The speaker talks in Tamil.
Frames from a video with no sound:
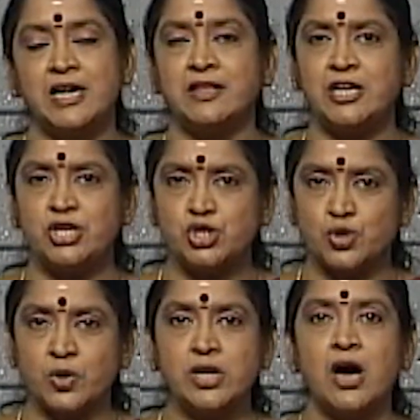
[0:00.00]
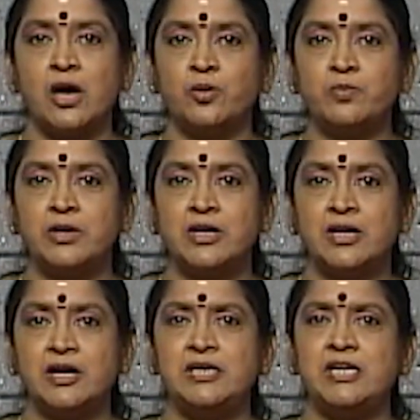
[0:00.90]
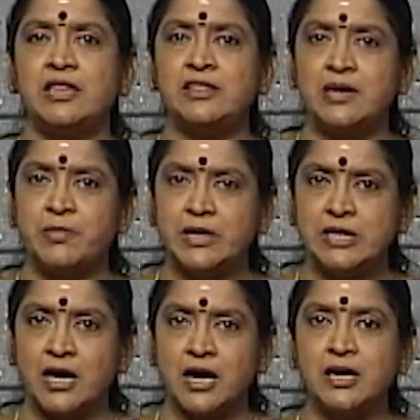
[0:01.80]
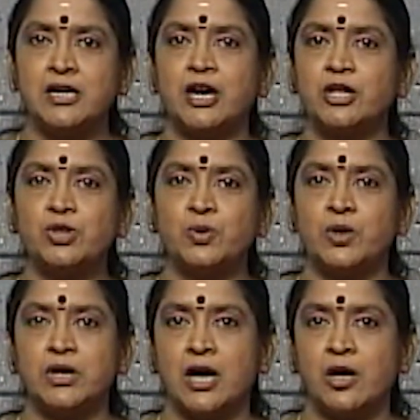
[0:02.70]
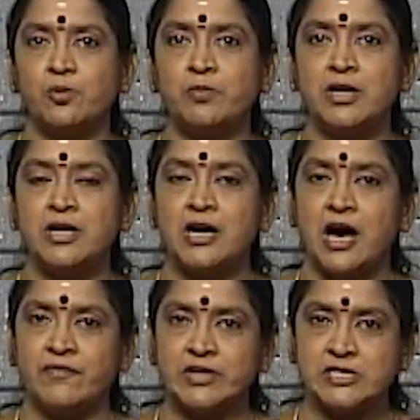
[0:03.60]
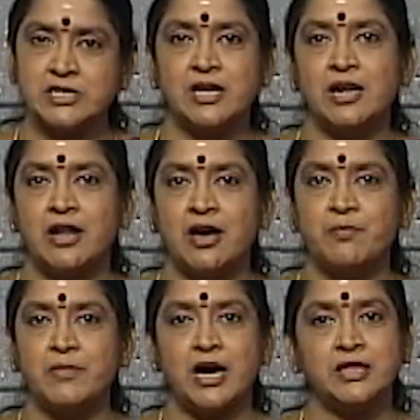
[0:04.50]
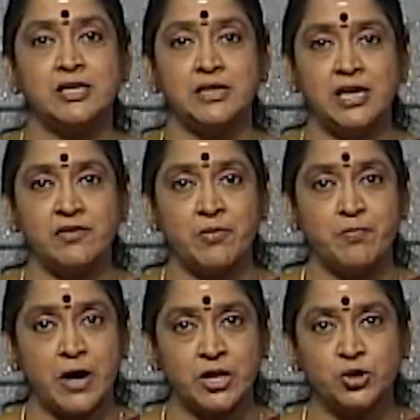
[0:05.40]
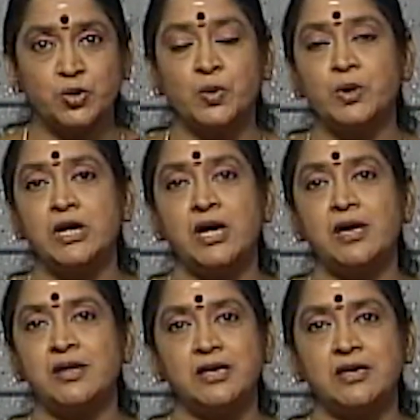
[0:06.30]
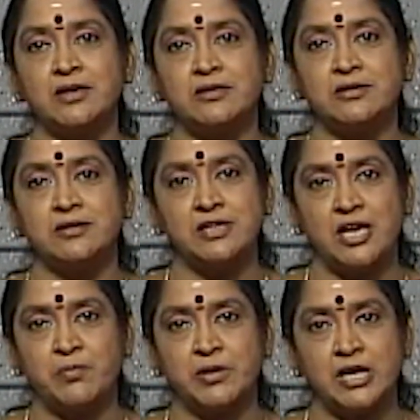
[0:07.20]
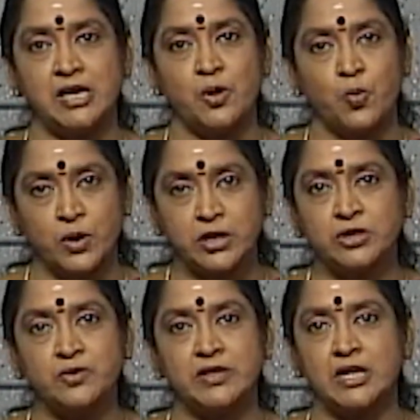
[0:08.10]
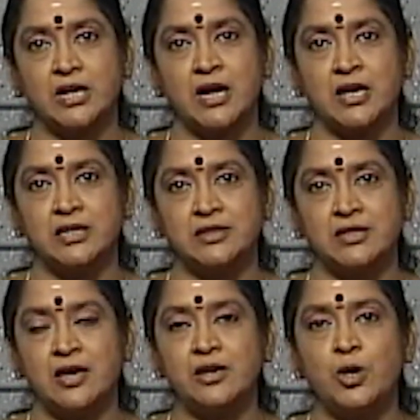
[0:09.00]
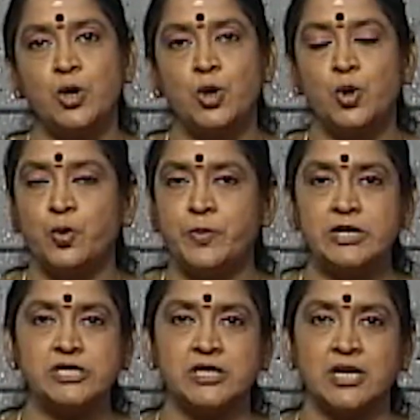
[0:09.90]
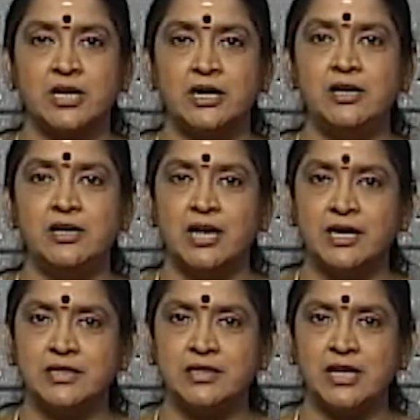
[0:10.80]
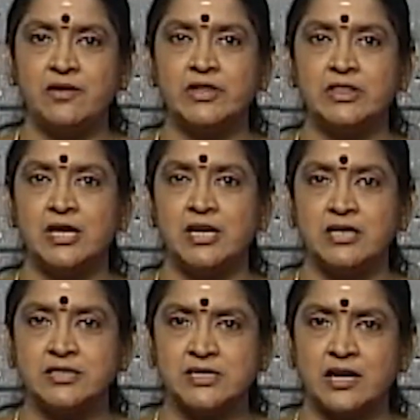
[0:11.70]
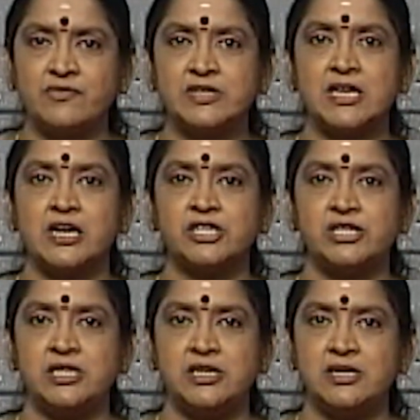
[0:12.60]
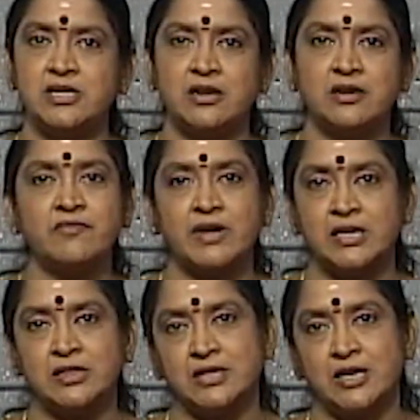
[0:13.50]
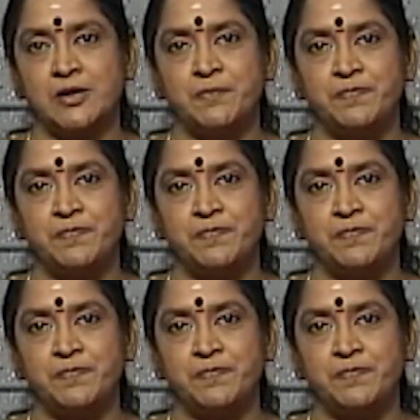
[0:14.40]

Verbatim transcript: எதை சொன்னாலும் எந்தபடியாக நடந்து கொண்டாலும் அவற்றையெல்லாம் அந்த தெய்வம் பார்த்து கொண்டே இருக்கிறது என்பதை உணர்த்துவதற்காகத்தான் உபனிஷதங்கள் அந்த தெய்வத்தை சர்வசாட்சி என்று வர்ணித்தன